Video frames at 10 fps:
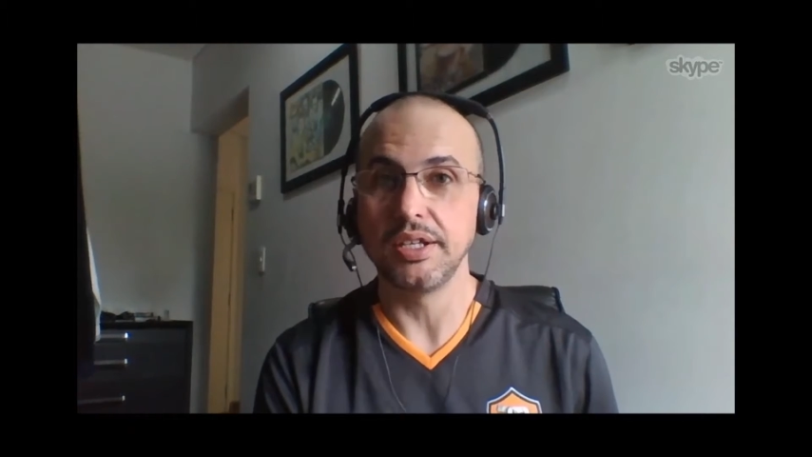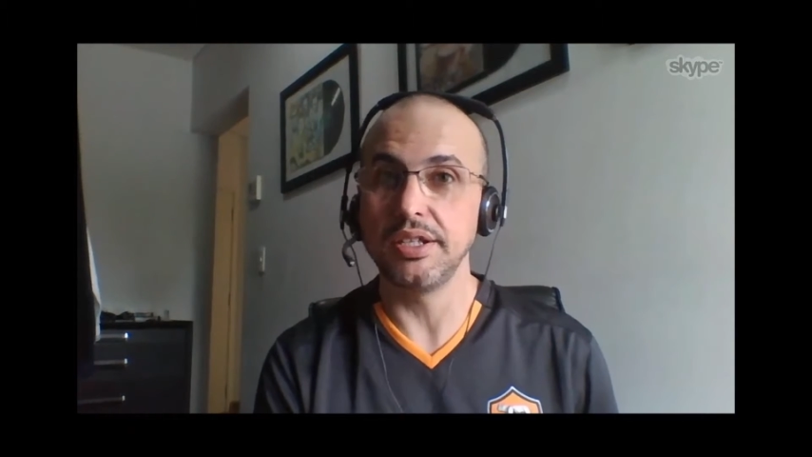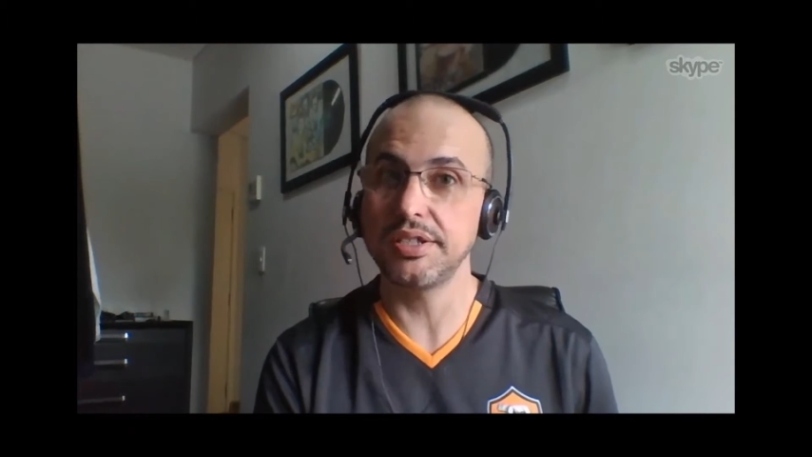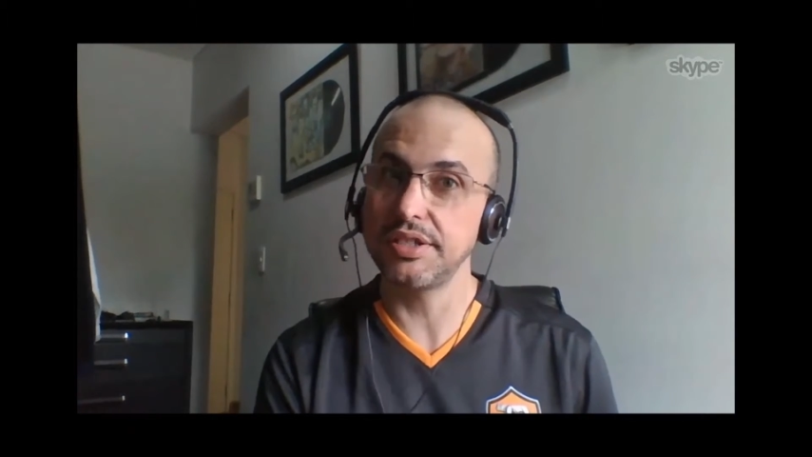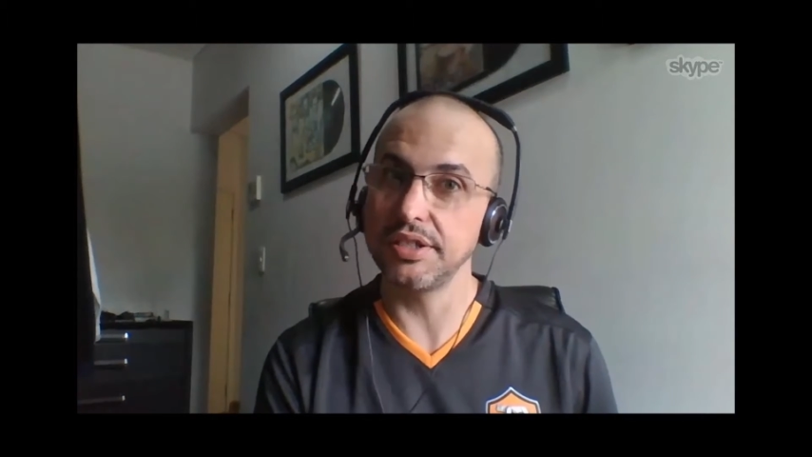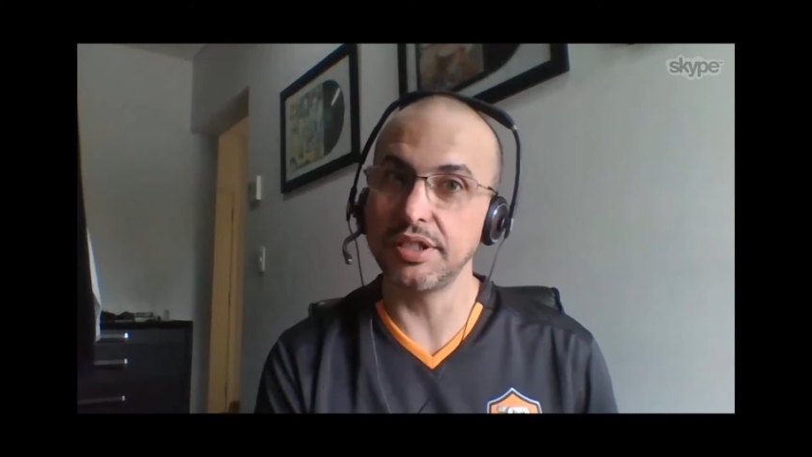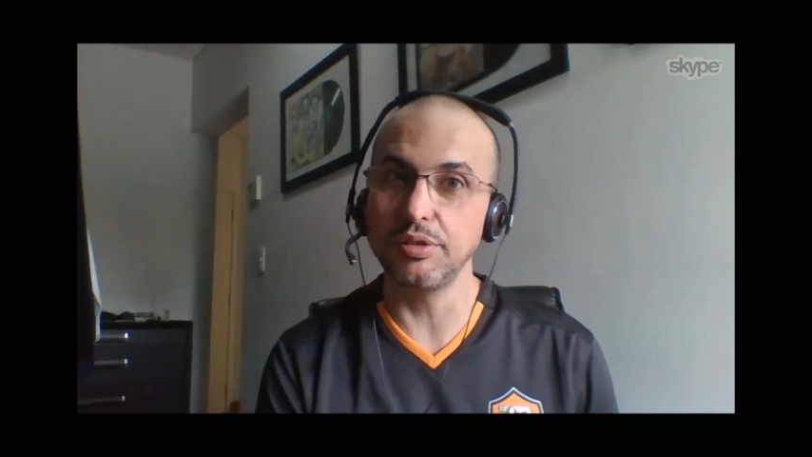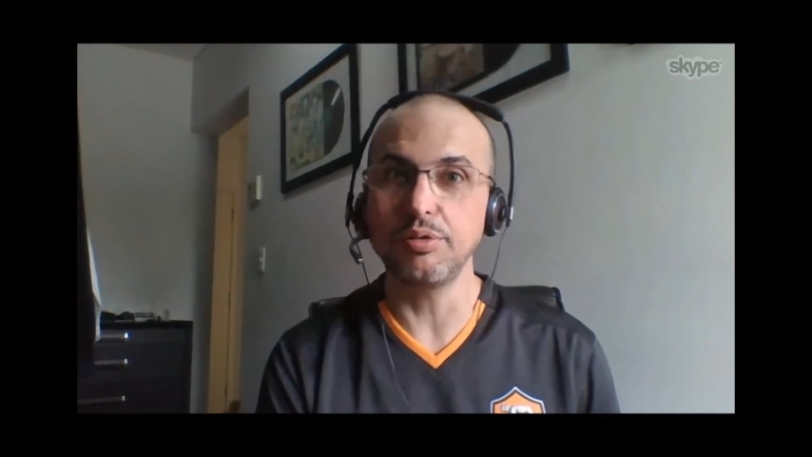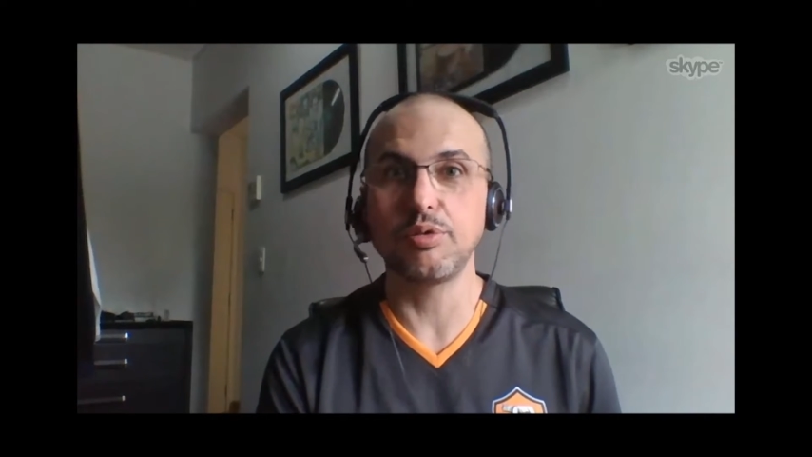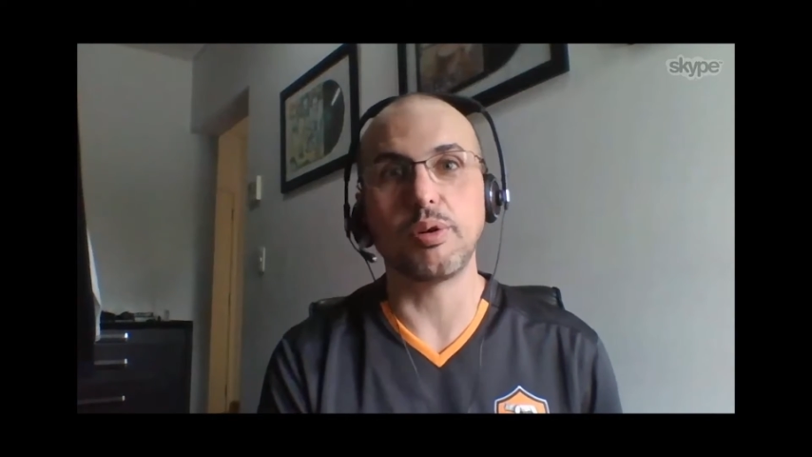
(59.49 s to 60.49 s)
E esse
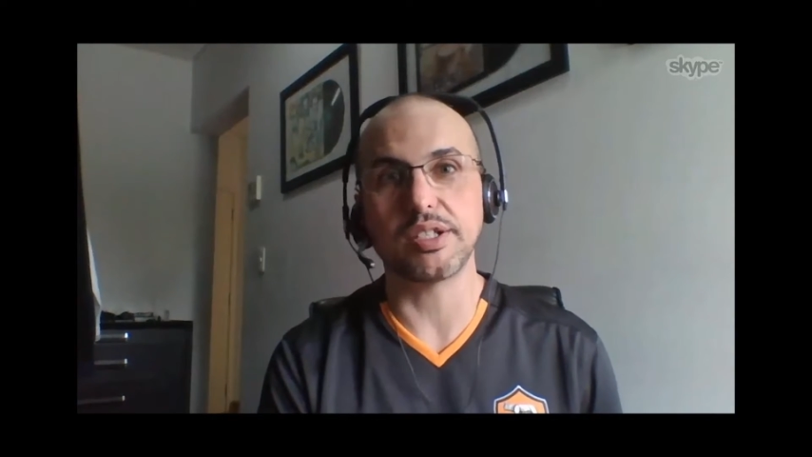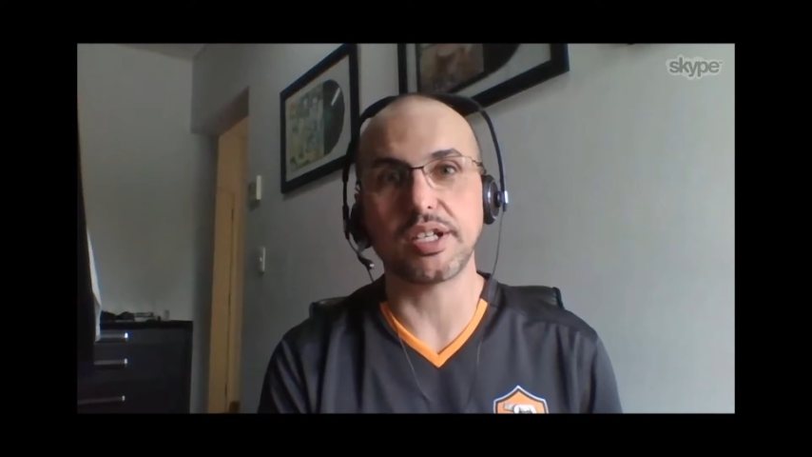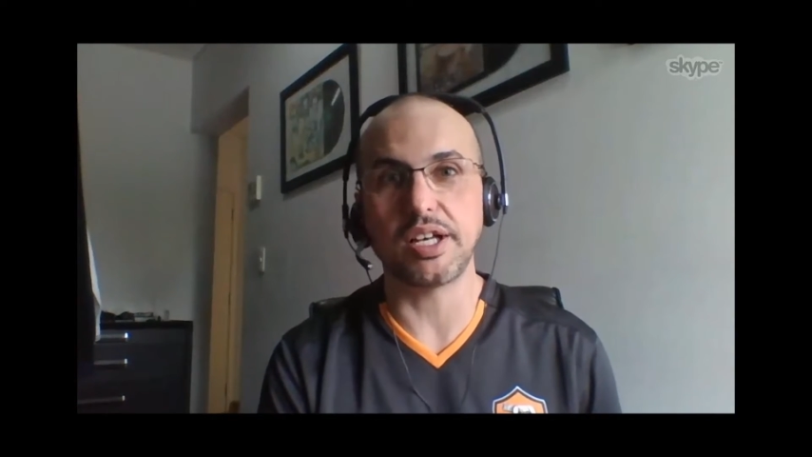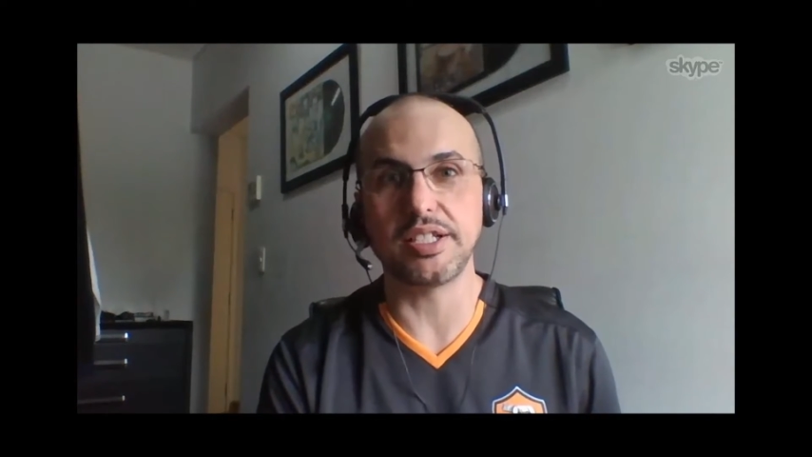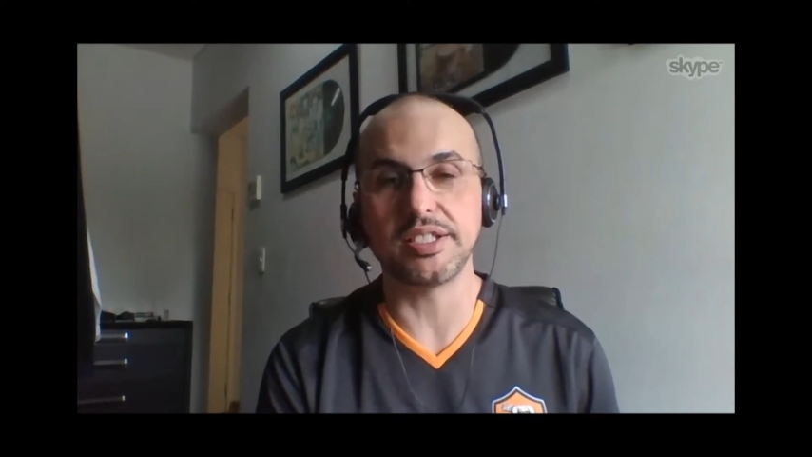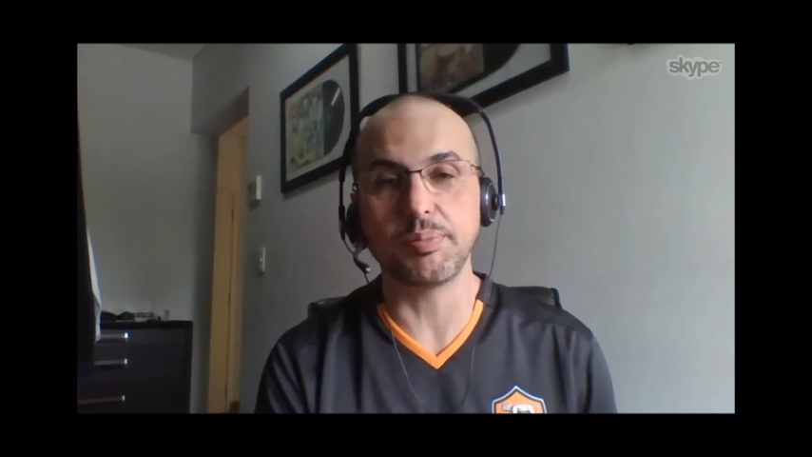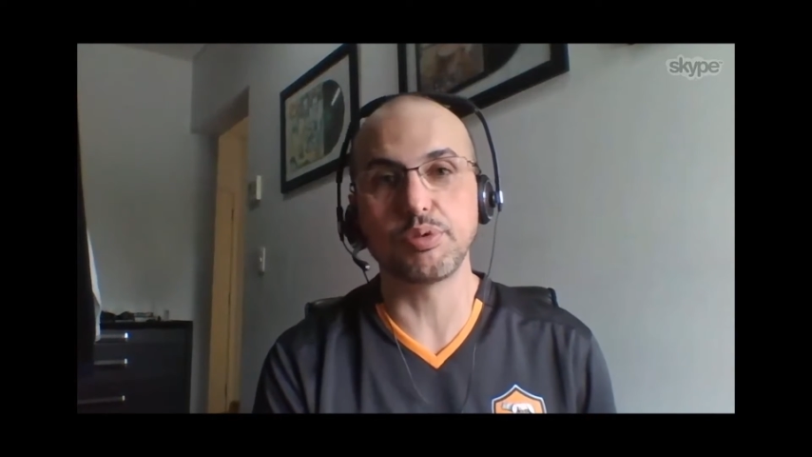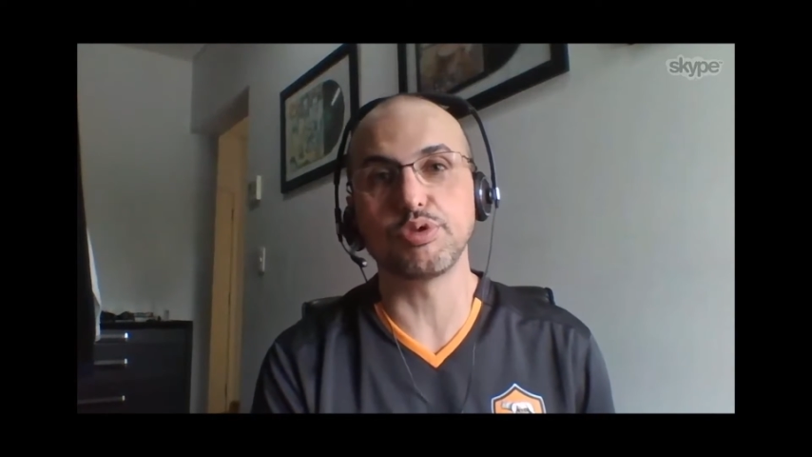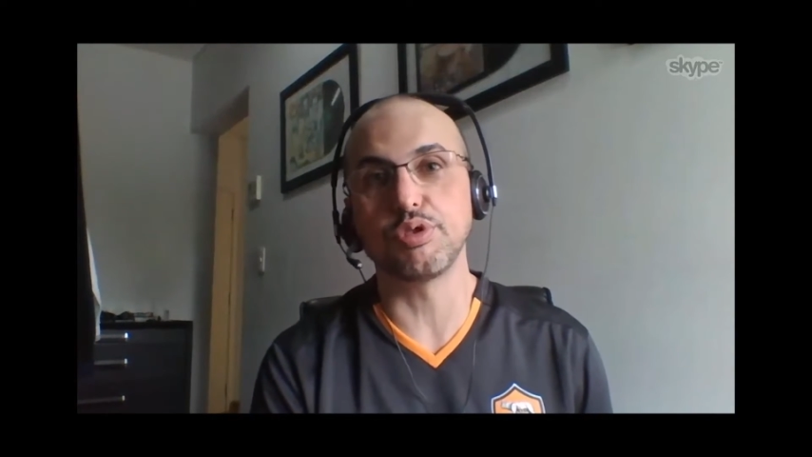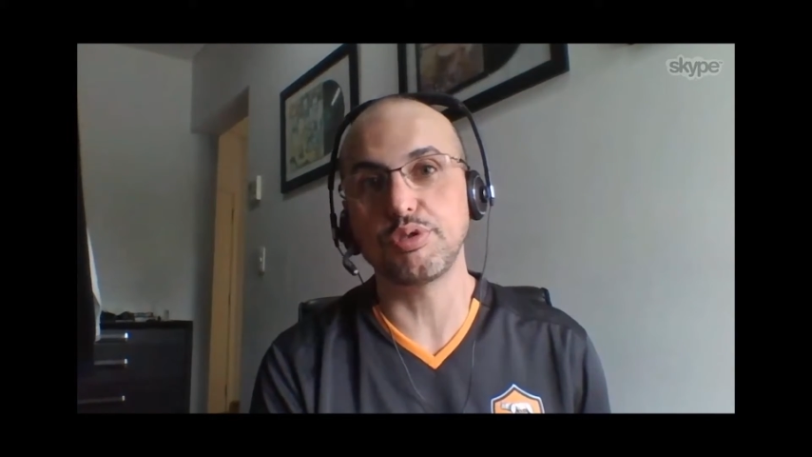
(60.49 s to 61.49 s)
ano, com a, a exemplo
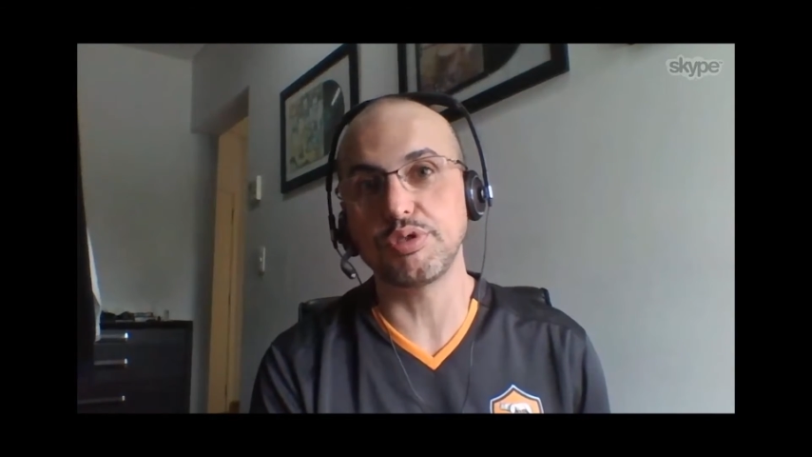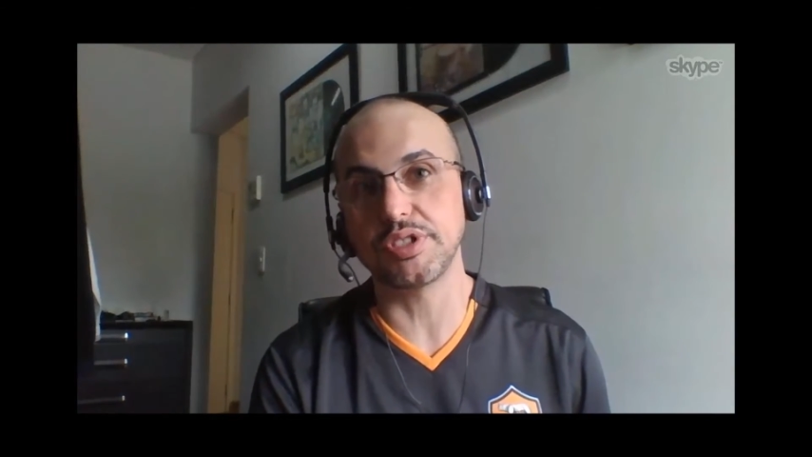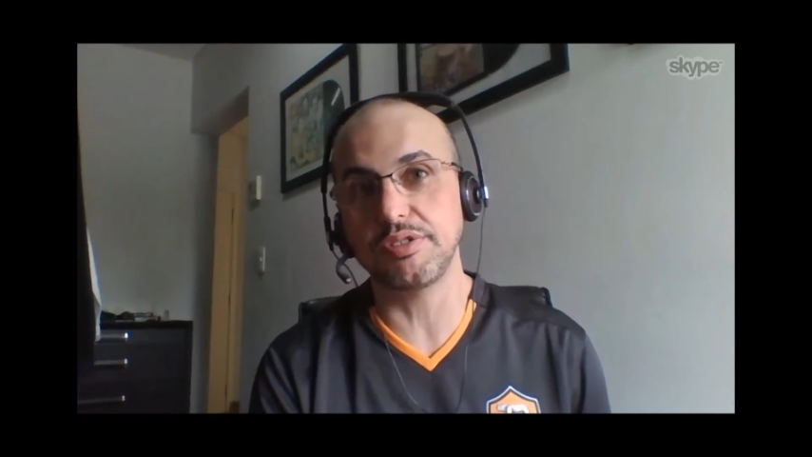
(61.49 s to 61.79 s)
dos outros